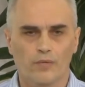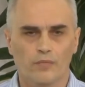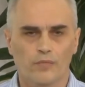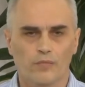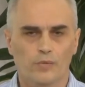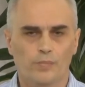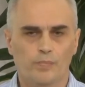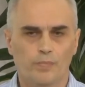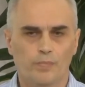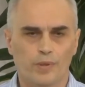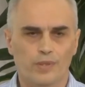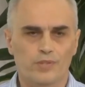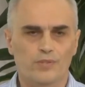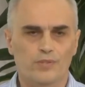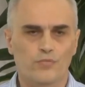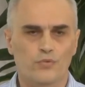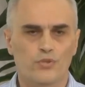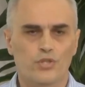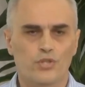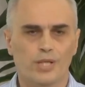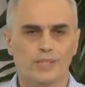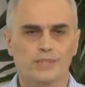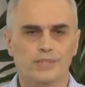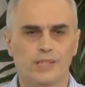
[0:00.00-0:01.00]
вот
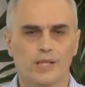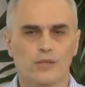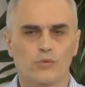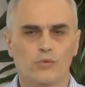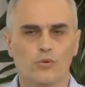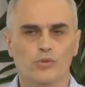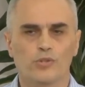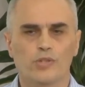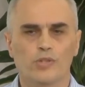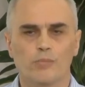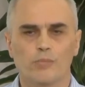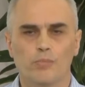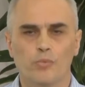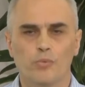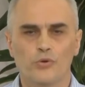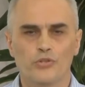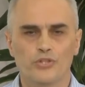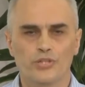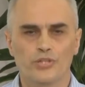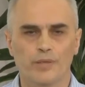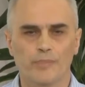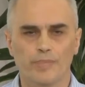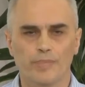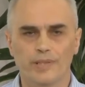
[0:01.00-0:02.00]
прозвучало какое-то
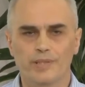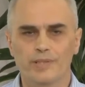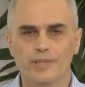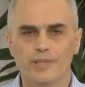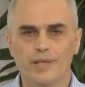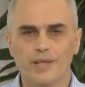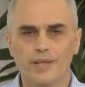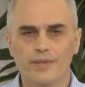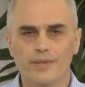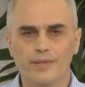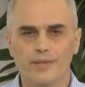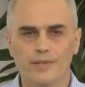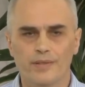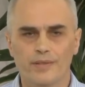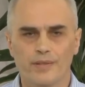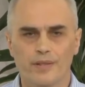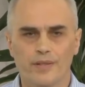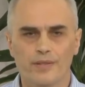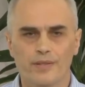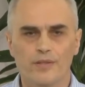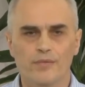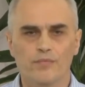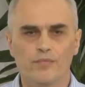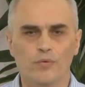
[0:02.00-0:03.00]
Божье определение для
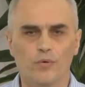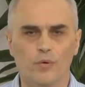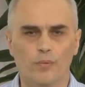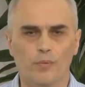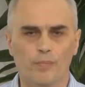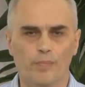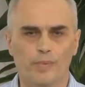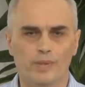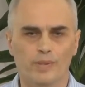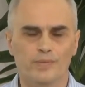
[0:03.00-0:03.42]
него,